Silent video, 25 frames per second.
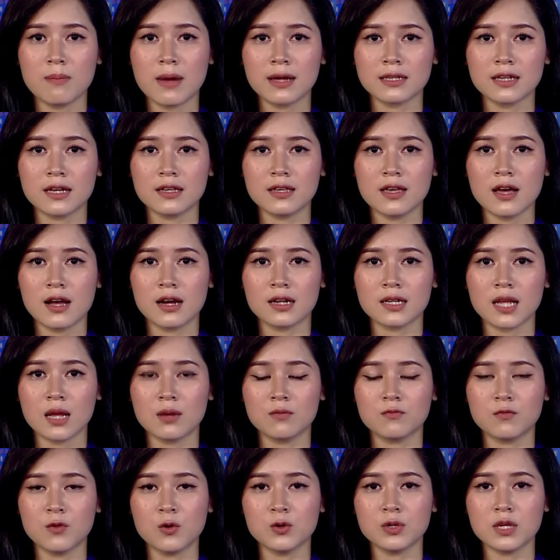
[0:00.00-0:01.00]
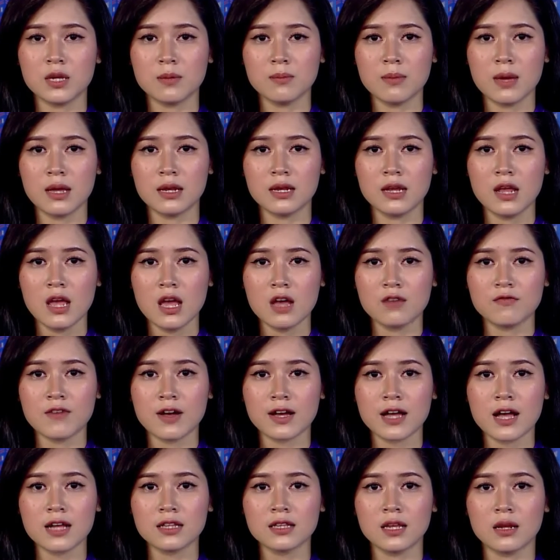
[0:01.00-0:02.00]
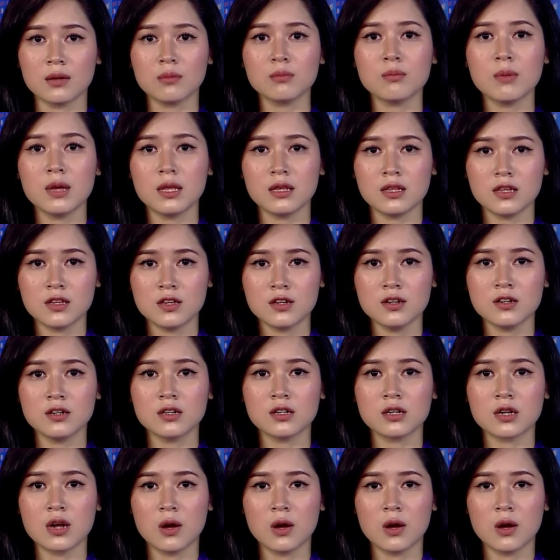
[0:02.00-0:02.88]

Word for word: ban nhân dân thành phố Hồ Chí Minh và các tỉnh Bình Dương,